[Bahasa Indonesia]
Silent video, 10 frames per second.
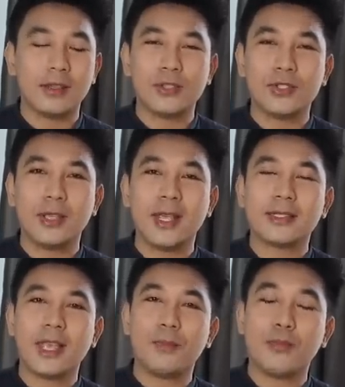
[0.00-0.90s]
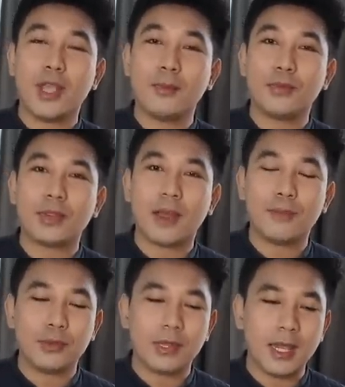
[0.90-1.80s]
Terus juga saya punya
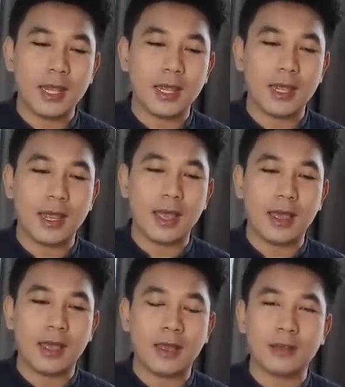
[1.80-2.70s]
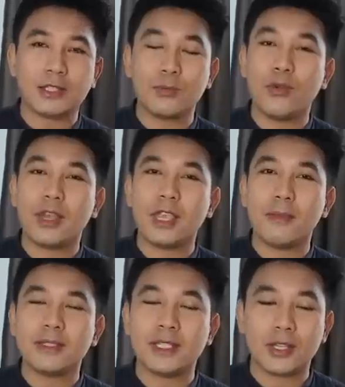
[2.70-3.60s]
putra-putri yang semuanya
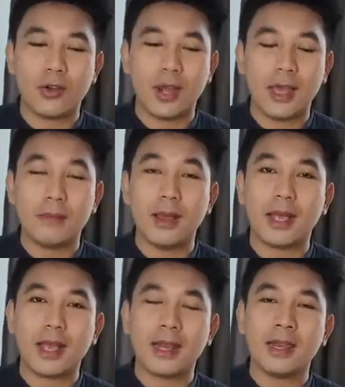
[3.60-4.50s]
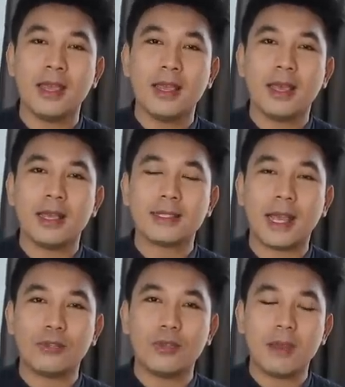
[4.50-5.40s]
masih sekolah, bahkan uh,
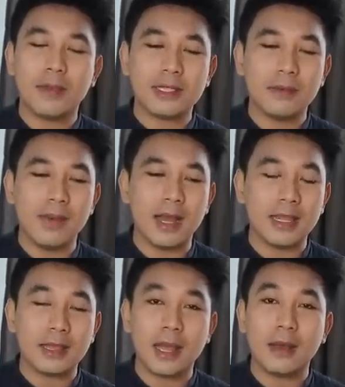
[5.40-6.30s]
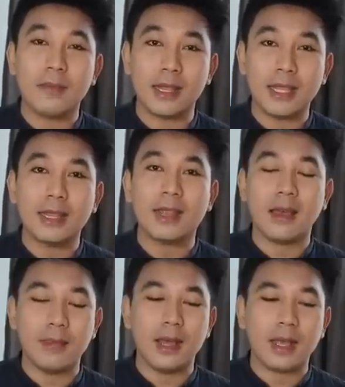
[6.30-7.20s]
satunya masih balita,
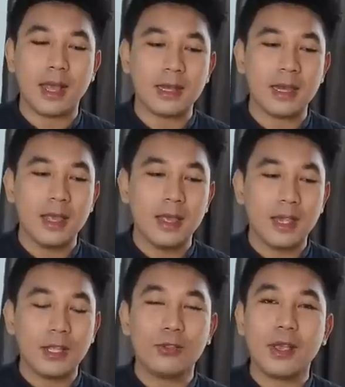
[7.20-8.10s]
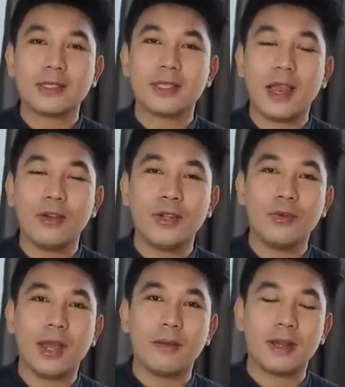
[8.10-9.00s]
batita bahkan. Itu yang selalu
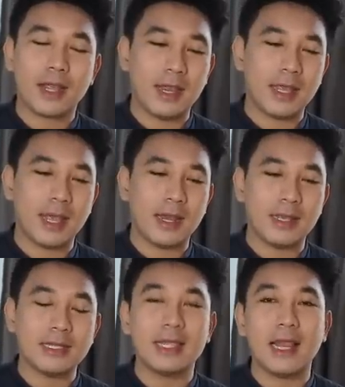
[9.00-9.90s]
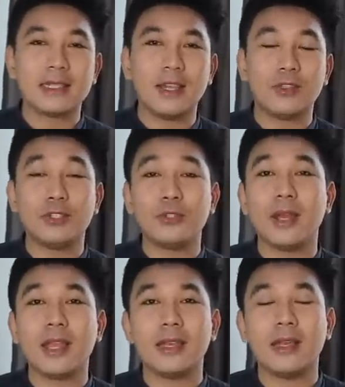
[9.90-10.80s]
diulang berkali-kali. Jelas ini
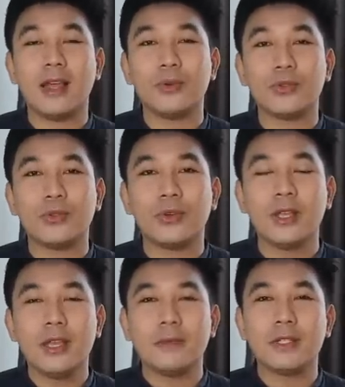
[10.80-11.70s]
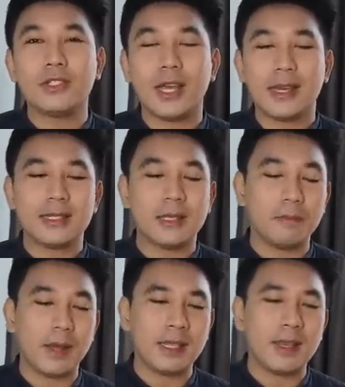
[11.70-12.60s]
tujuannya adalah untuk mencari
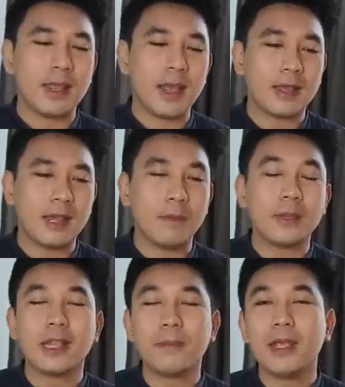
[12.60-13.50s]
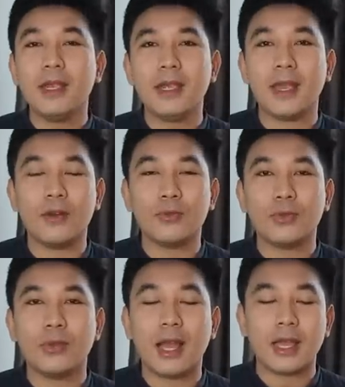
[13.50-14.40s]
simpati dari hakim. Tetapi gini ya,
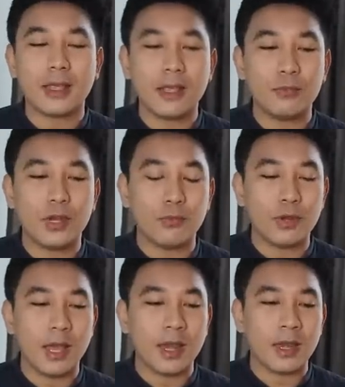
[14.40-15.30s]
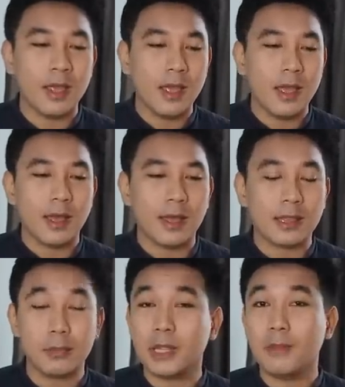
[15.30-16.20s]
untuk hakim mudah-mudahan
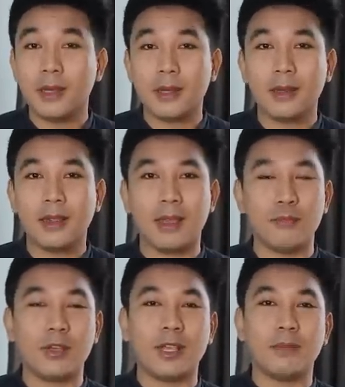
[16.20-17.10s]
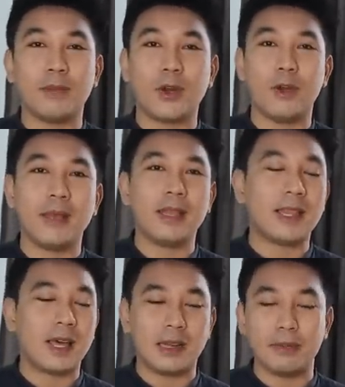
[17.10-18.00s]
uh, teman-teman yang mungkin
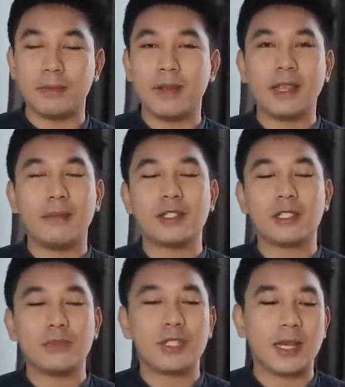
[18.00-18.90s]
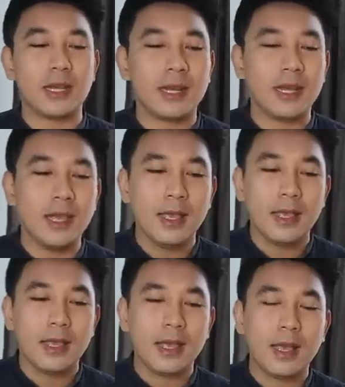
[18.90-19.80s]
berkomentar di berbagai macam channel
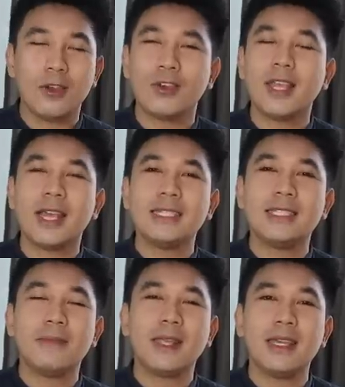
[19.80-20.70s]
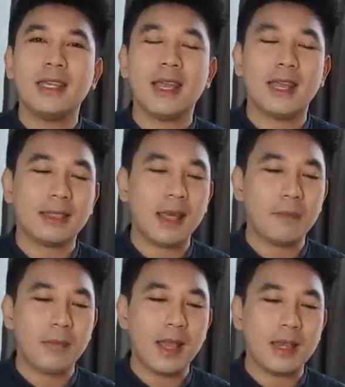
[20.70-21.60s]
ya logika aja begini deh,
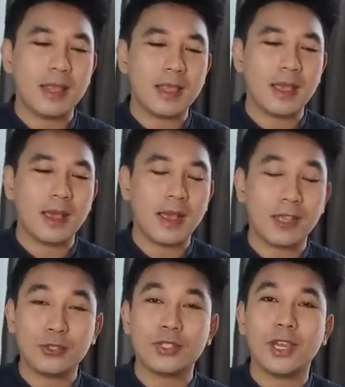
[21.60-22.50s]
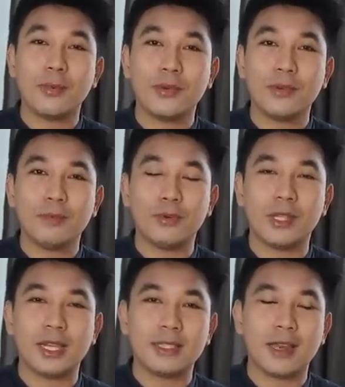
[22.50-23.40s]
tanpa adanya kasus ini pun
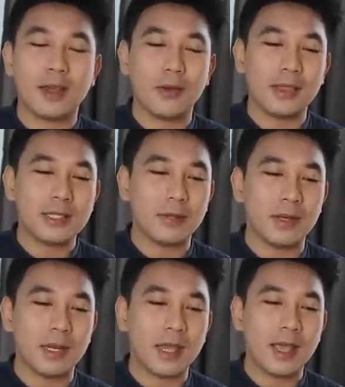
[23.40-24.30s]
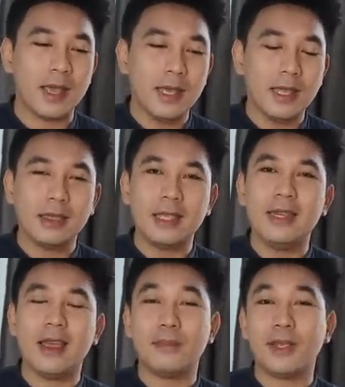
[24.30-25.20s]
Putri Chandrawati sebenarnya
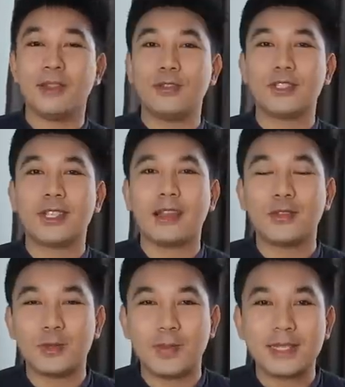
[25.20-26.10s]
tidak begitu 100%